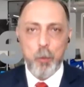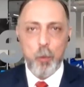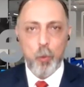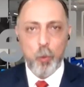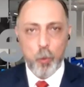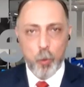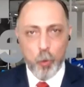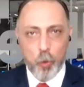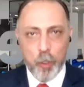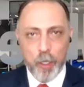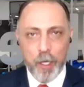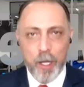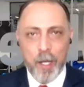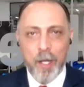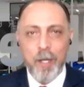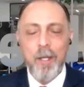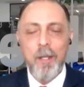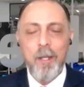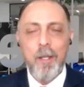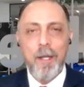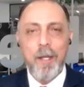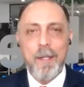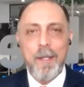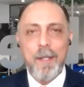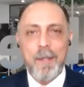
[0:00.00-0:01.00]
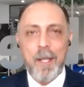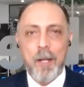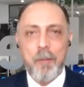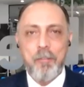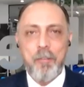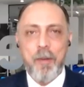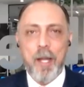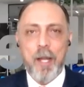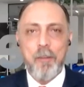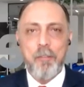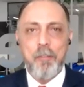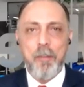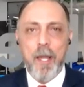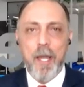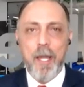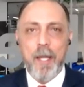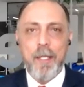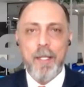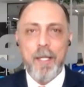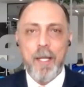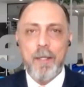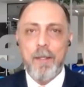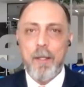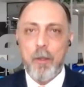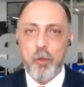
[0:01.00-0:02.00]
بنوك أخرى قد ترفع
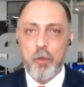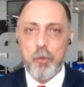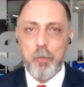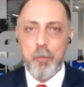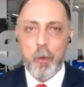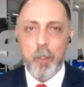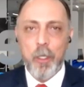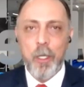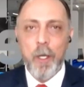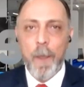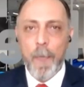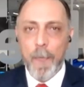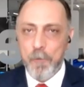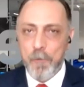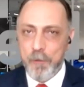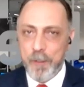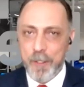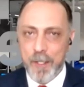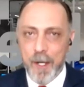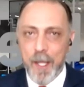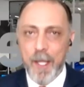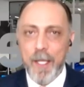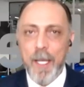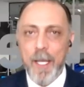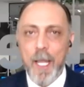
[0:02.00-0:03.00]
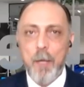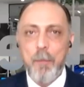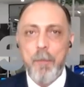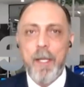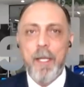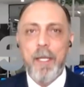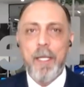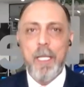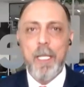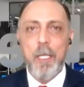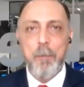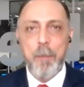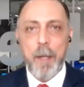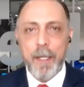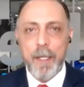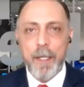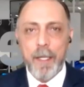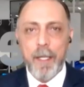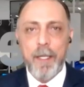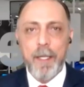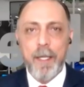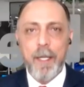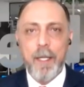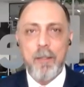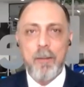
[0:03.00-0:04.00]
الفائدة تشمل فيدرالي امريكي بنك
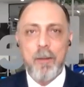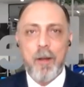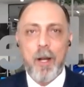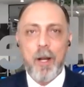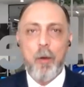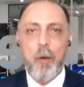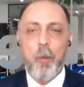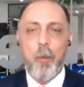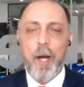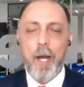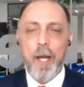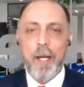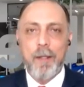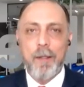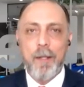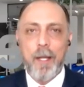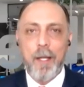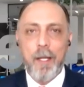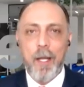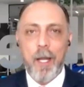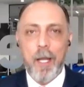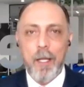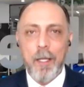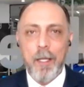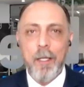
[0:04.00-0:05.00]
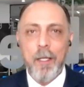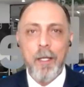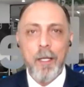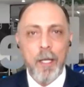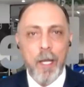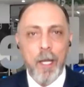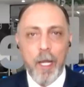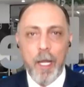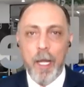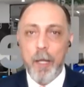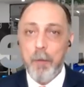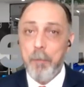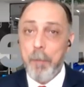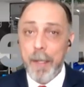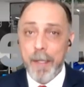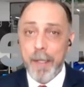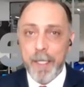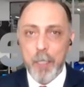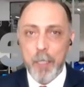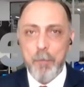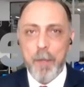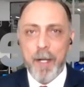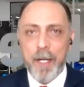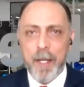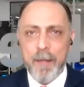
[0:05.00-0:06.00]
انجلترا وايضا
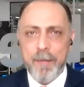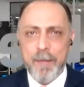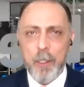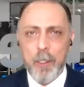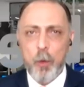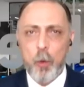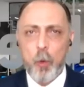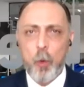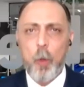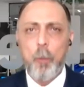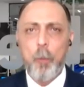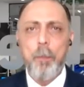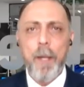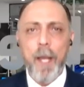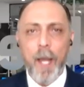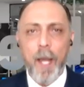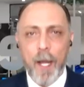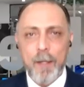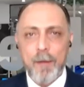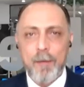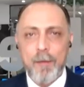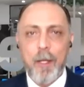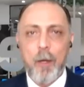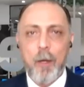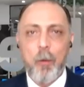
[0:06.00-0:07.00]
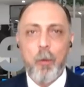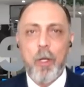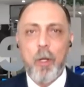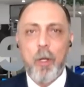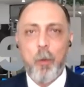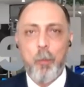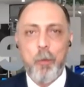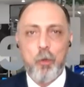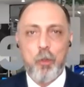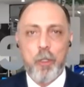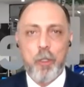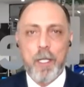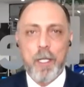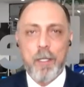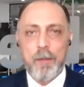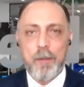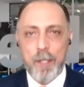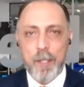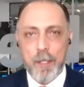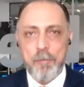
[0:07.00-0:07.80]
البنك آه، المركزي الاوروبي حتى ولو بشكل